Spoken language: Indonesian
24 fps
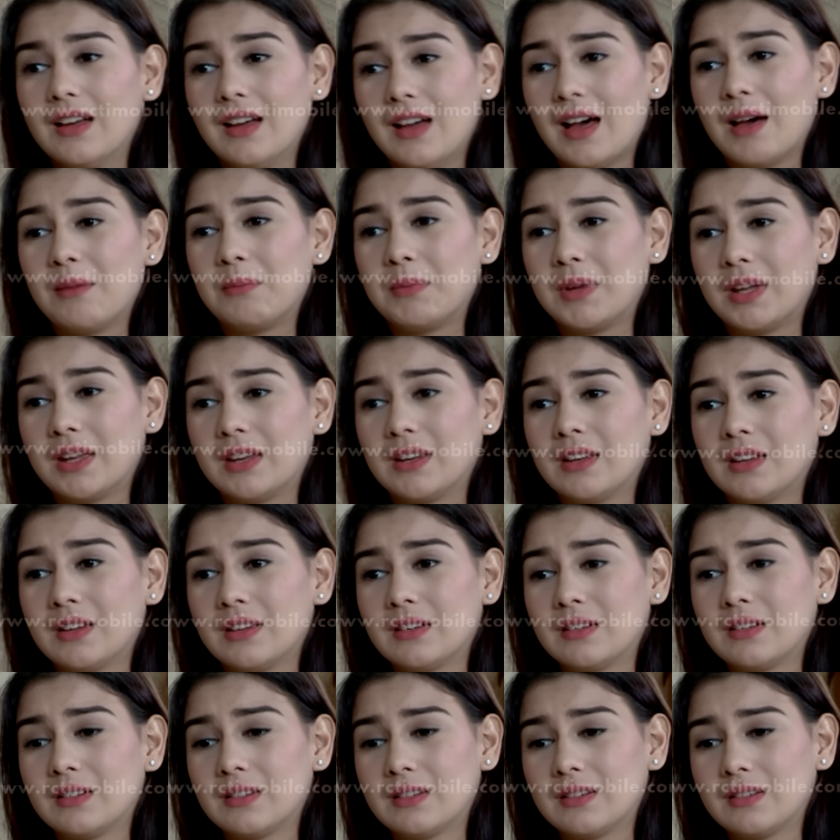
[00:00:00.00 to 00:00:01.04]
Amin.
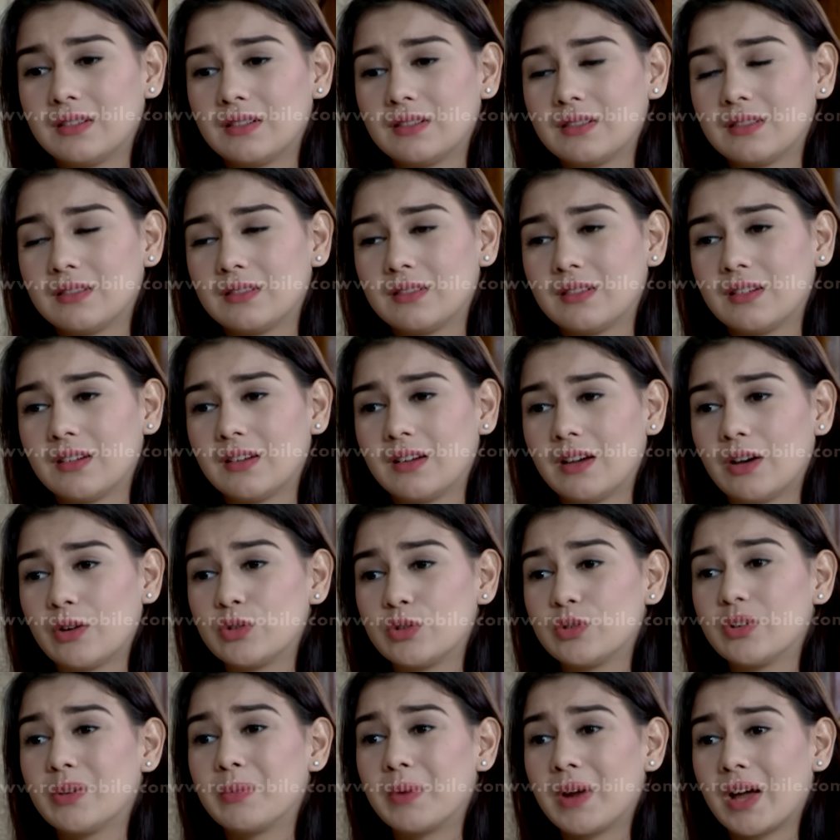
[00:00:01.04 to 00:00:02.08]
Aku
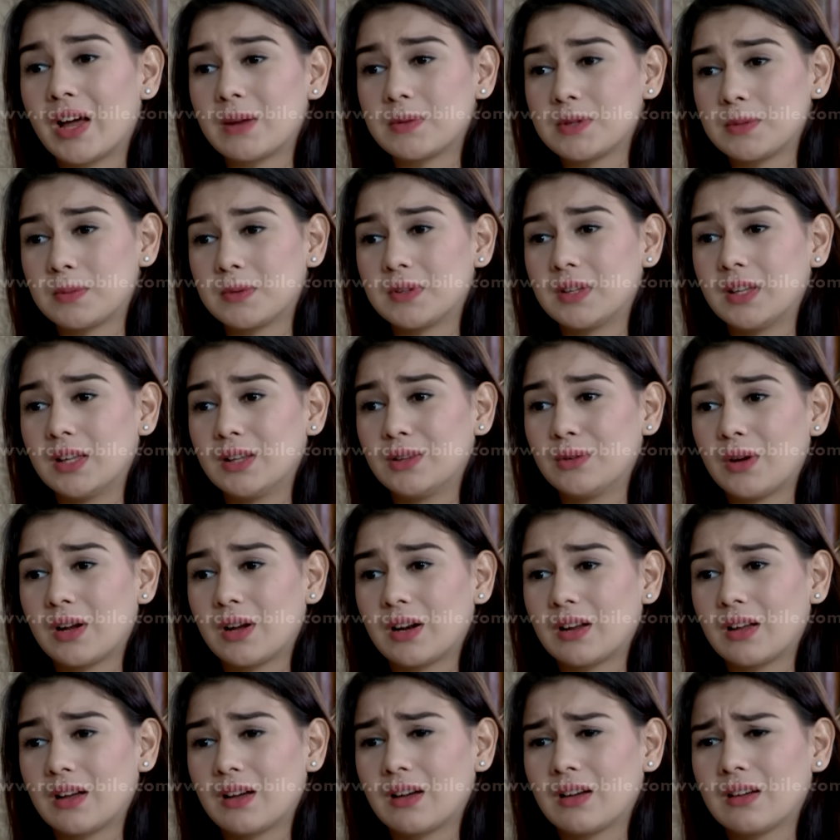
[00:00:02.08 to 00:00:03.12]
juga berharap seperti itu,
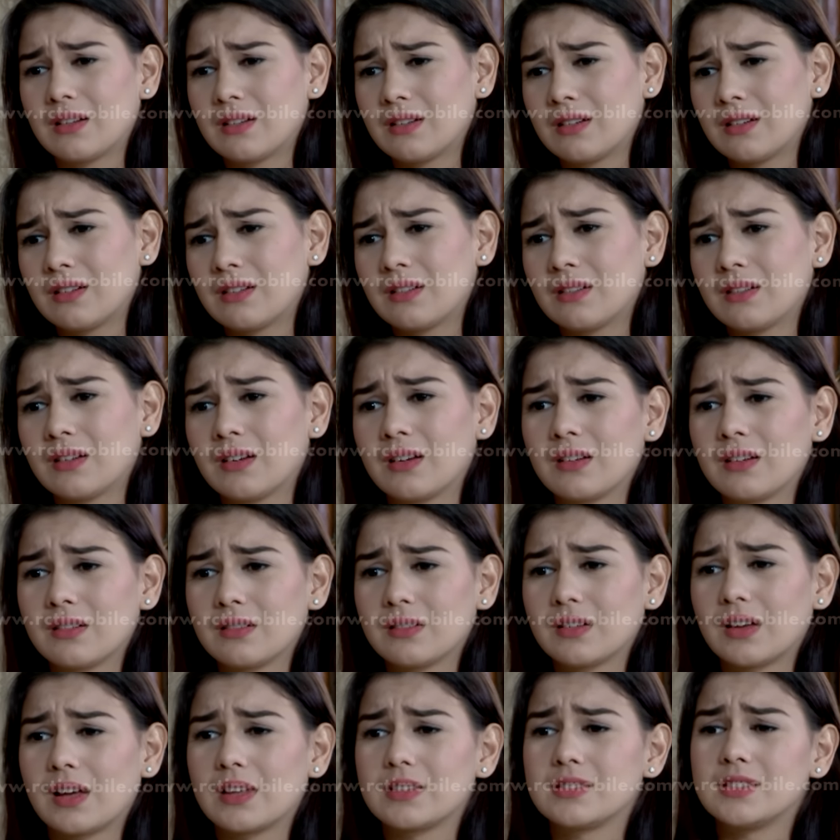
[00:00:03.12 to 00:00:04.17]
Arka.
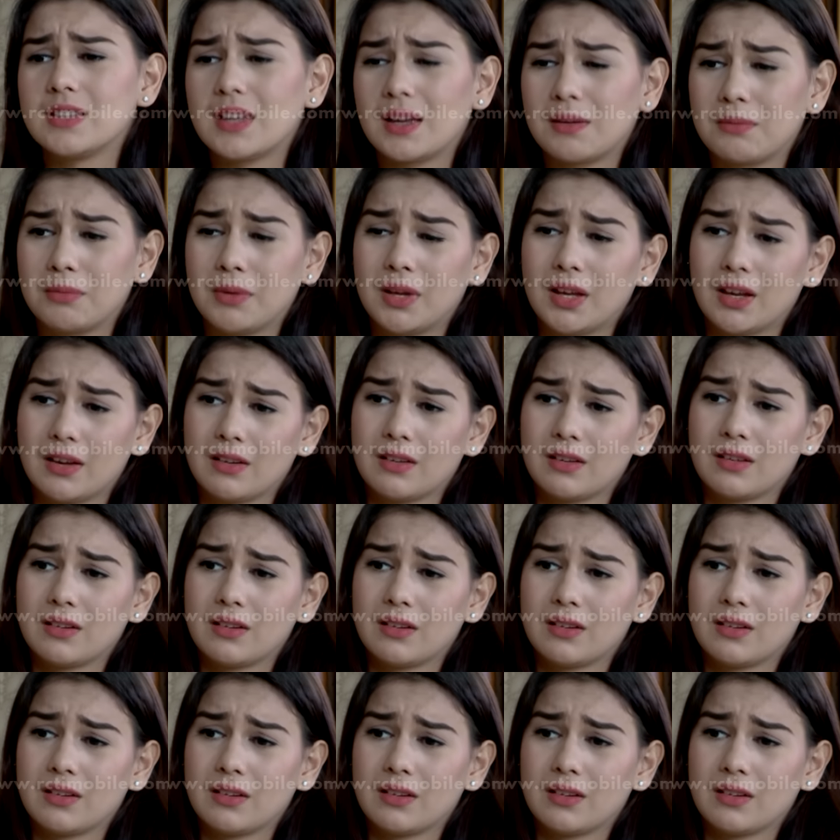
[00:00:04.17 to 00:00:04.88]
Kasihan Mia.